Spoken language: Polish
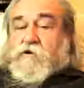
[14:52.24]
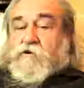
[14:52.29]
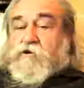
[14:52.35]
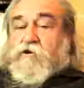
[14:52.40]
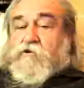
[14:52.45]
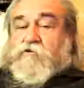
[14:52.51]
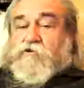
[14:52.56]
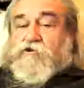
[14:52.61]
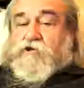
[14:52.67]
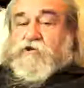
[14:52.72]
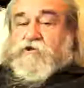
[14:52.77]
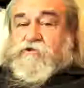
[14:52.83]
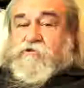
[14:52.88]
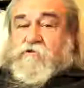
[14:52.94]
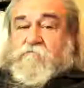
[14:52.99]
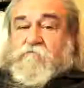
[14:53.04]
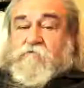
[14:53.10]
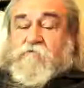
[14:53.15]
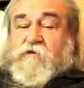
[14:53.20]

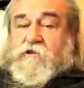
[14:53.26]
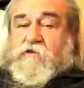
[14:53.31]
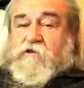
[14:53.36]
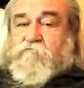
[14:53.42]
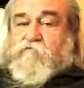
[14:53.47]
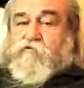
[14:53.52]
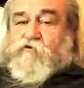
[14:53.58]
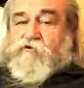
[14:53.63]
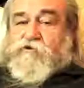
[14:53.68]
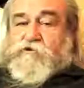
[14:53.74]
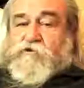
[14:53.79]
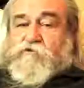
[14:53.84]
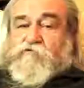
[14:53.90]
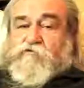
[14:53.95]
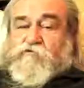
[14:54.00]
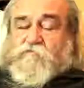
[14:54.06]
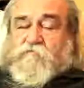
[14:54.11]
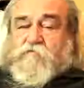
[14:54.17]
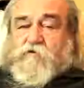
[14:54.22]
Jednocześnie w dwa dni później
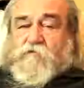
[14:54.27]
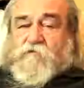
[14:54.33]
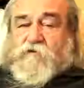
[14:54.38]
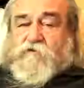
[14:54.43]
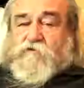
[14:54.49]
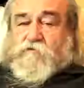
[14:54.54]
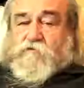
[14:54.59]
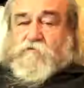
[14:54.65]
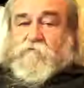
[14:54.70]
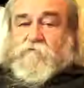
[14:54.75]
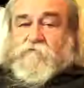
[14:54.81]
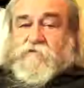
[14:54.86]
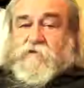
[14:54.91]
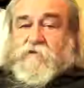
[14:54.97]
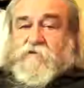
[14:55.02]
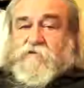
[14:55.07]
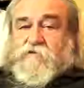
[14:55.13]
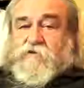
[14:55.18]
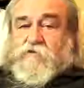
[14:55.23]
już wprowadzono w
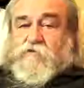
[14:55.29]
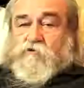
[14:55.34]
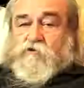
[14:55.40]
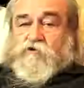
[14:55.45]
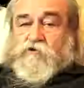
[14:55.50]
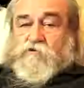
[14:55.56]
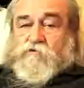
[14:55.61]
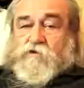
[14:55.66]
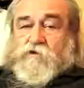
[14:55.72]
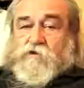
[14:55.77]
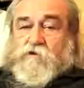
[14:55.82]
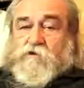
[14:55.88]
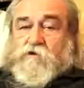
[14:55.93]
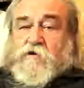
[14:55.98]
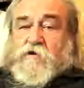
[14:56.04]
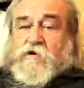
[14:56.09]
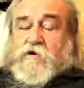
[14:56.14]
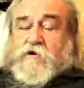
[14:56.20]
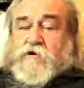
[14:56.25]
Stanach Zjednoczonych
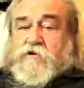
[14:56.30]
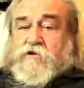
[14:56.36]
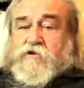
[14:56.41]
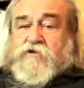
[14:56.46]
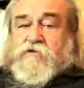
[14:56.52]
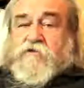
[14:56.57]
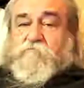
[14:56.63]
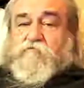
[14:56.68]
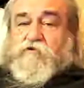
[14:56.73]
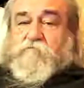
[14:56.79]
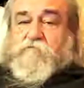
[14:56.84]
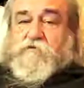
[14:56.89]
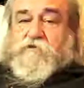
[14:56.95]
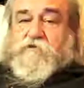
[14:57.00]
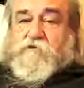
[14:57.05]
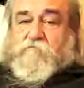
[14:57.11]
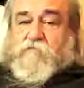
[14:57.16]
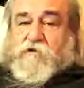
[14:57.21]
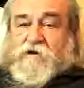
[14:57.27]
liczne
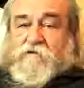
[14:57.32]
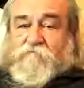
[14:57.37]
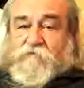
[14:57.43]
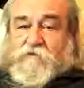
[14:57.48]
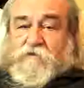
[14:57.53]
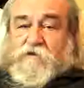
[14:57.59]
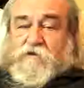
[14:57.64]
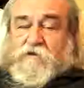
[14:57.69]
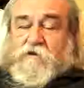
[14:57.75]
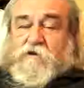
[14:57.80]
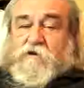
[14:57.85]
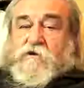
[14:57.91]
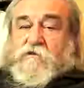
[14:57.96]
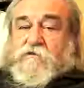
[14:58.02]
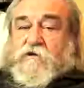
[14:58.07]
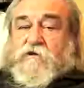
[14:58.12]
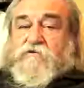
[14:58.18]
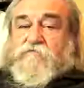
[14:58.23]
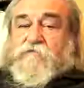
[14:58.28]
przepisy prawne,
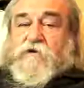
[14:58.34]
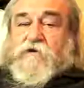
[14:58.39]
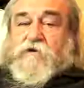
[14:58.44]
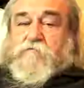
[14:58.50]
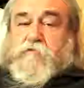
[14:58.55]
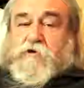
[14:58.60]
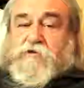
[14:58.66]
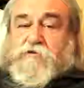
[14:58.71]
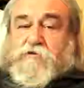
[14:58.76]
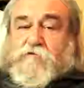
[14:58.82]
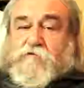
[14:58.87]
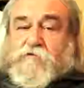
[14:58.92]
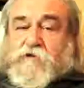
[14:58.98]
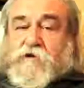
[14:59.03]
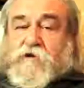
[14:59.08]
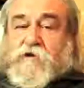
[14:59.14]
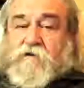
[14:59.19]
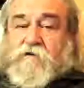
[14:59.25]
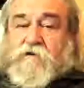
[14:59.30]
tak zwany
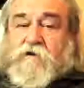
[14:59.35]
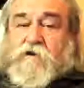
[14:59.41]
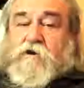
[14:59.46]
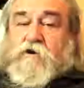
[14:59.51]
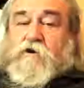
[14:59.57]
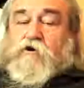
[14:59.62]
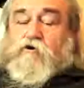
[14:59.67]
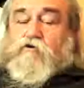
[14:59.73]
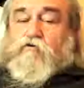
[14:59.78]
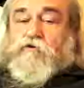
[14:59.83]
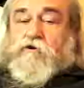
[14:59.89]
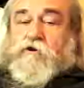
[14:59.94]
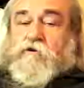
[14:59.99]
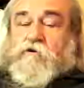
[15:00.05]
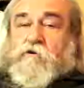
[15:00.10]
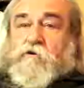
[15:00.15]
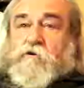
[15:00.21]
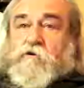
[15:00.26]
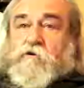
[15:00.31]
Patriot Act, który